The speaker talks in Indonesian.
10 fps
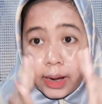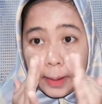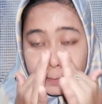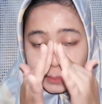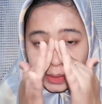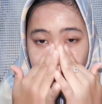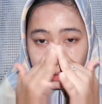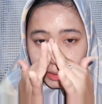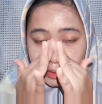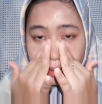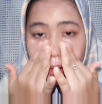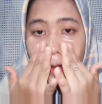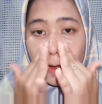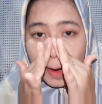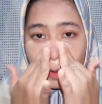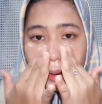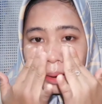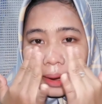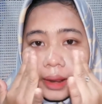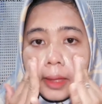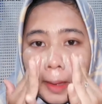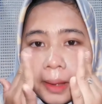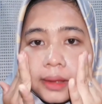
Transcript: rapi karena ya